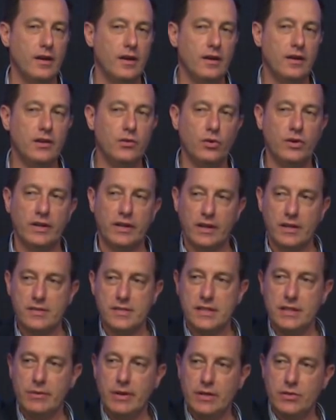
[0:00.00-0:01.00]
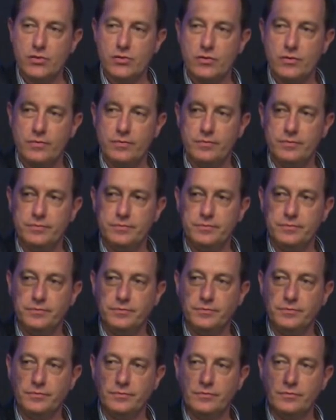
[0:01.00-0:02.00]
Quiero que reciba eso.
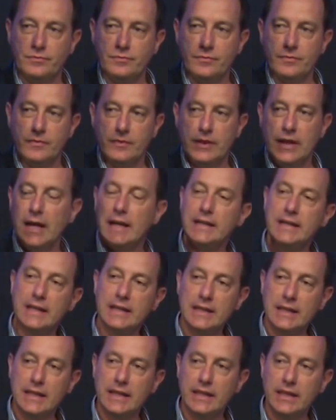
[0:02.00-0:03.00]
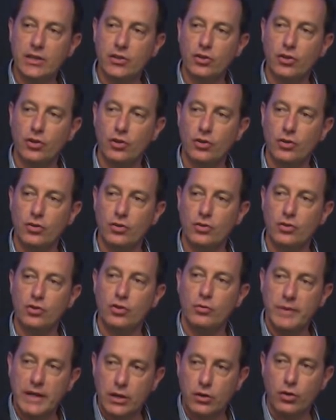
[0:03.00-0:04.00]
Alguien que dijo, no
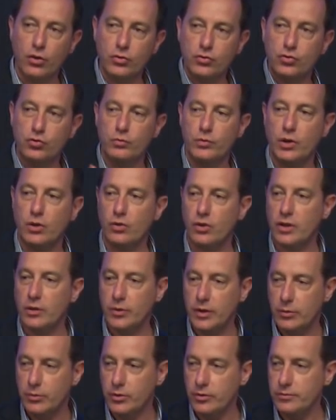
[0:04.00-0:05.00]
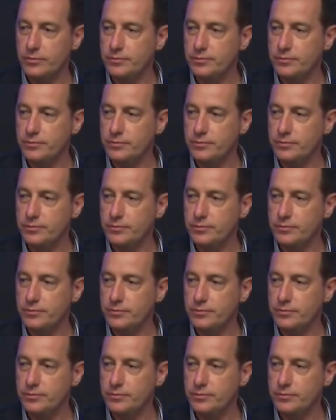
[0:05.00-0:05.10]
me acostumbro a lo que vivo.